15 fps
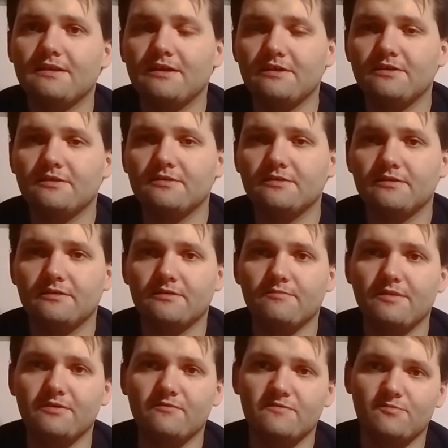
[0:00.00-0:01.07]
takich e,
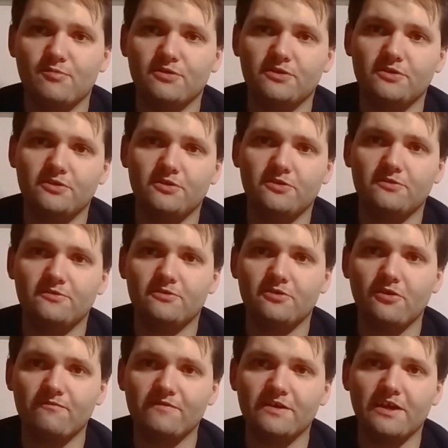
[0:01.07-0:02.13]
mediów
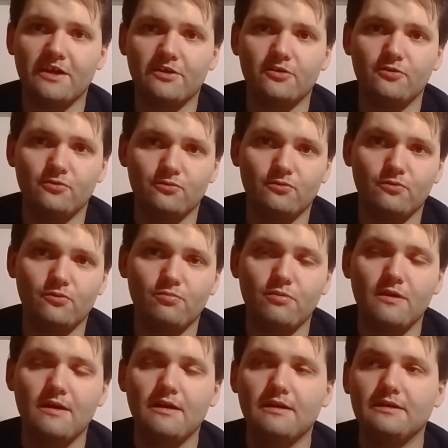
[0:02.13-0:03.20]
społecznościowych jak YouTube,
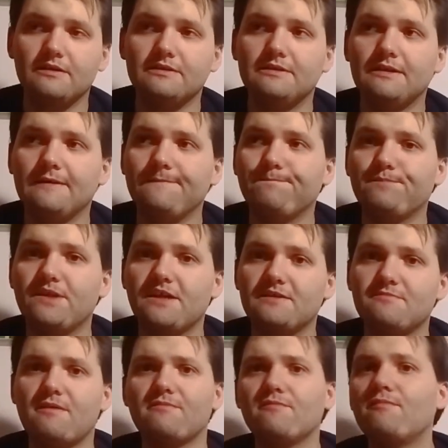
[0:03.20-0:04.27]
gdzie
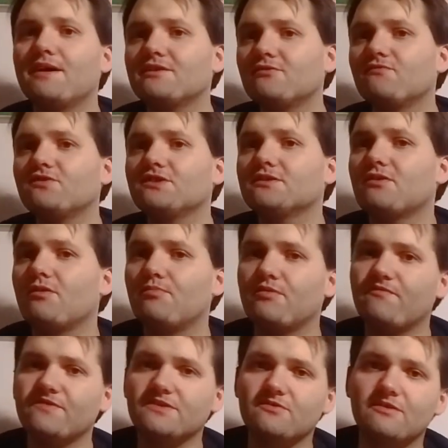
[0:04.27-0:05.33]
teraz mamy bardzo wszystko
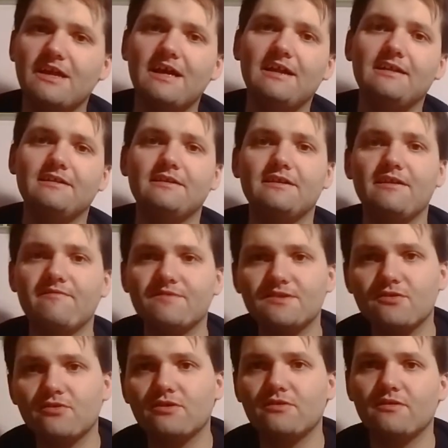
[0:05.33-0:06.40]
profesjonalne, na,
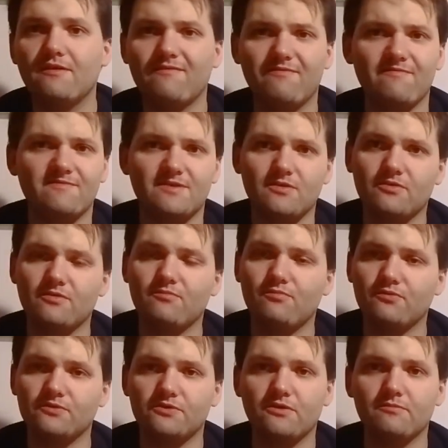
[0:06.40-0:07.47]
wysoki, na wysokim
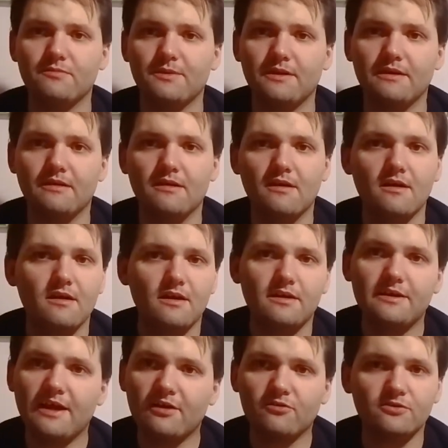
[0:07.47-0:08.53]
poziomie,
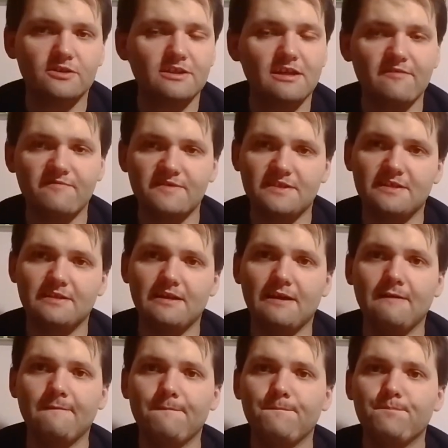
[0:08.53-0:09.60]
jakość telewizyjna,